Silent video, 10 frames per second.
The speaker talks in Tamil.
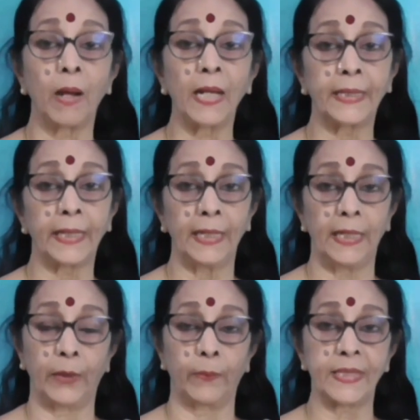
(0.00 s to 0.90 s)

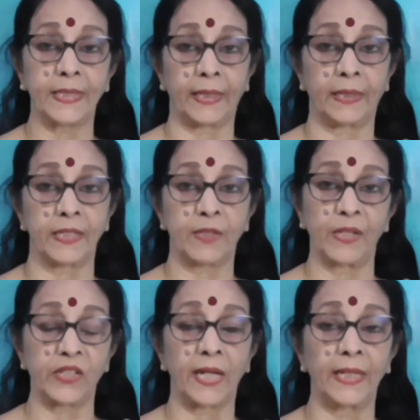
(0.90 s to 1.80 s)
மல்டிலிங்குவிஸ்டிக்
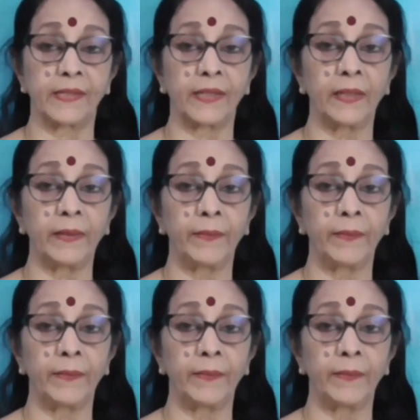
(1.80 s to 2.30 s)
ஸ்பெஷாலிட்டி